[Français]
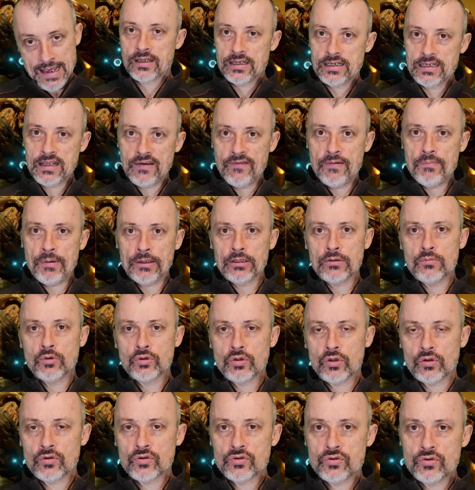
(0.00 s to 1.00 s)
Il n'y avait pas de
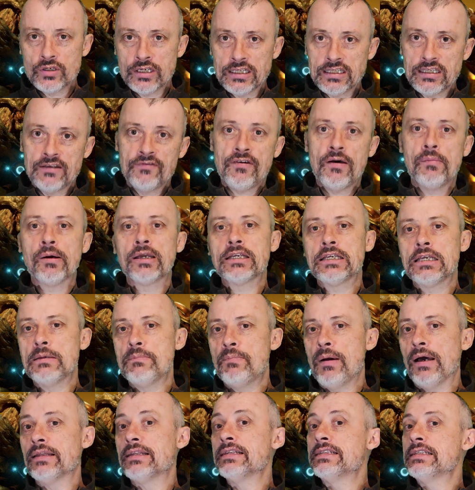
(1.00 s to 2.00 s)
moteur de jeu qui était fabriqué
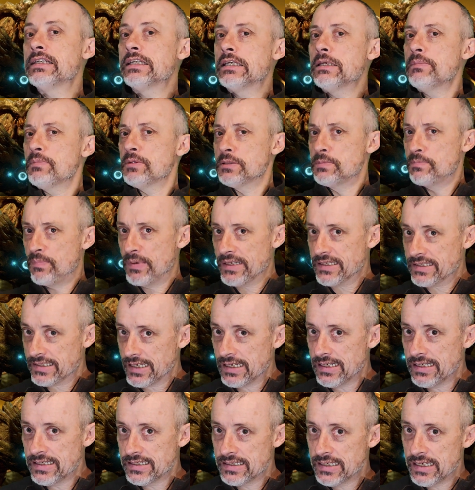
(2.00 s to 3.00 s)
par des équipes
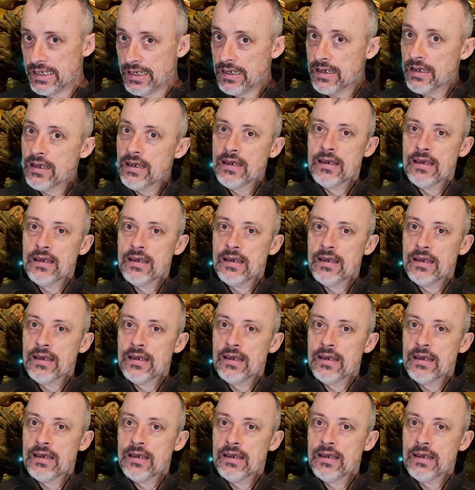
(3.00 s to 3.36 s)
spécialisées.